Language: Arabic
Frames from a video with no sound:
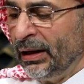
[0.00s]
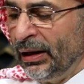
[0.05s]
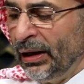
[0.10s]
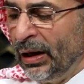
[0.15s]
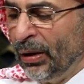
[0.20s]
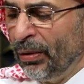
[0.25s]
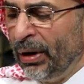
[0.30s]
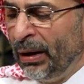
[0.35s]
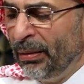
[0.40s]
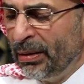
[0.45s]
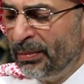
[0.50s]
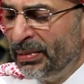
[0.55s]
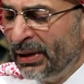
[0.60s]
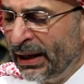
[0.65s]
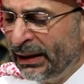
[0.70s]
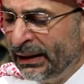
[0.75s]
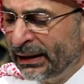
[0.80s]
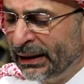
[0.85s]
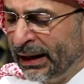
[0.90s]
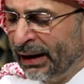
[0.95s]
لو
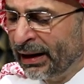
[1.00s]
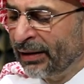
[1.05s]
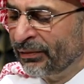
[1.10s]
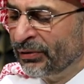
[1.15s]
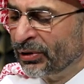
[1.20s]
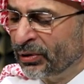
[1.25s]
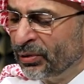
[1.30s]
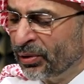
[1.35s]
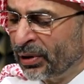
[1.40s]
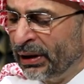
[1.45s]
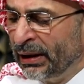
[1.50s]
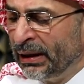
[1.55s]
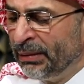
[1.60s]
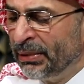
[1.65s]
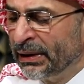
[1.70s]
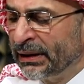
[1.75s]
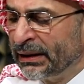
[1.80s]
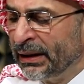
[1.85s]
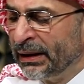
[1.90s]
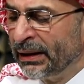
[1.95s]
أحببنا أن نتعرف دكتور على
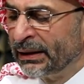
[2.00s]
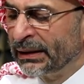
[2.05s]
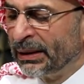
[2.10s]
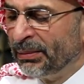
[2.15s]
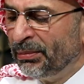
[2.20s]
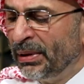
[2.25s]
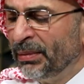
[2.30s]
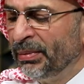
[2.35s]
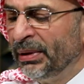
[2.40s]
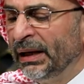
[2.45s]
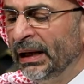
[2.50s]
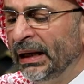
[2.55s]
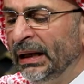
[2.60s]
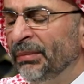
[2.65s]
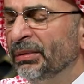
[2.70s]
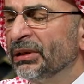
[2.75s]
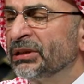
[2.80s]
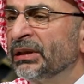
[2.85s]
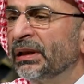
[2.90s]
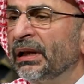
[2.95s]
متى تم بناء
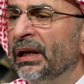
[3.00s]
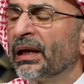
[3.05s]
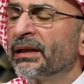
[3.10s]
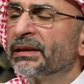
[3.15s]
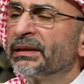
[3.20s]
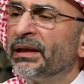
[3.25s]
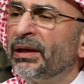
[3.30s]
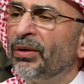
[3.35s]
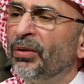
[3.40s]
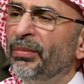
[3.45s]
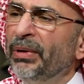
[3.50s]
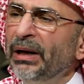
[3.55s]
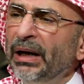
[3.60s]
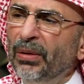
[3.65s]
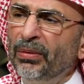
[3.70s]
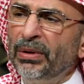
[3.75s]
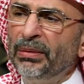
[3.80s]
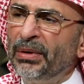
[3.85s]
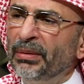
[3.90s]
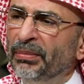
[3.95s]
المسجد الأقصى ومن
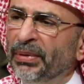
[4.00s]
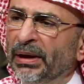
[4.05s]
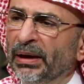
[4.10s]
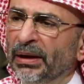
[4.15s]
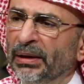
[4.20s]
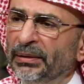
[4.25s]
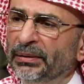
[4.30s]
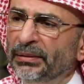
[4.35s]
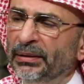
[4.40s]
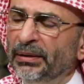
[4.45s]
أول من بناه